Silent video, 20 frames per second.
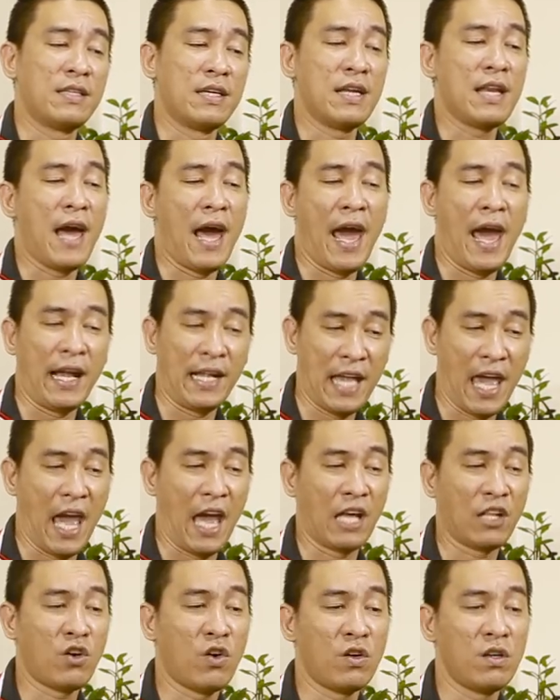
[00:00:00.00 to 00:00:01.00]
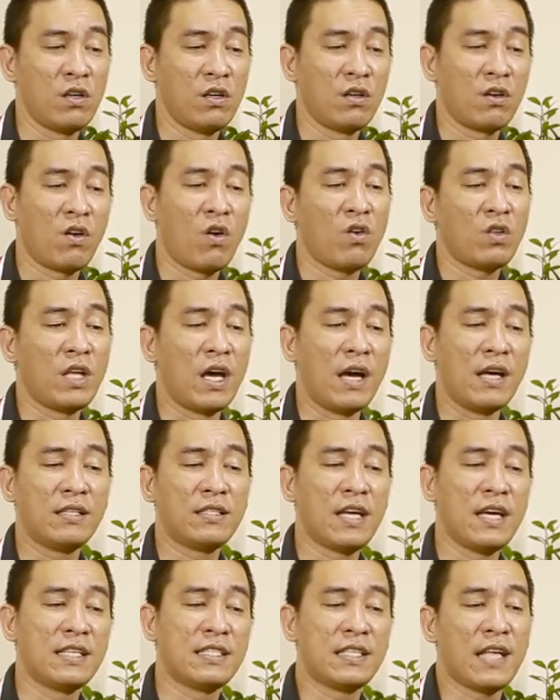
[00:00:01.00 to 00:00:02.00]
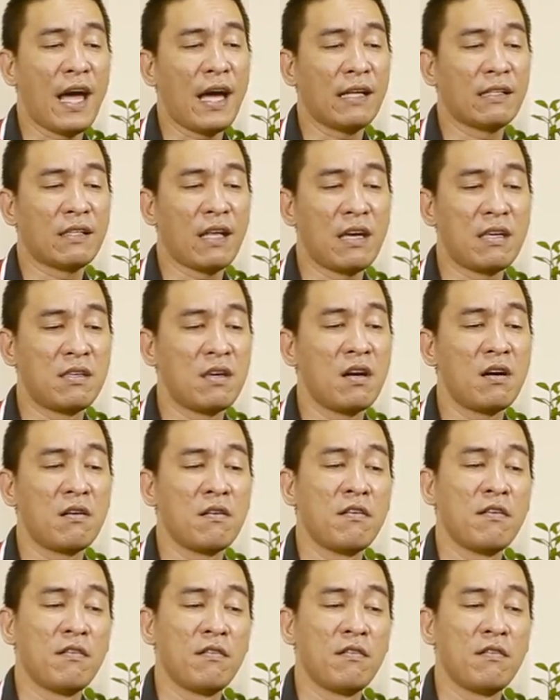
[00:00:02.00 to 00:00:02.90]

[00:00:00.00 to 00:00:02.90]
chỉ là hạn nhẹ thôi có thể xây sát tay chân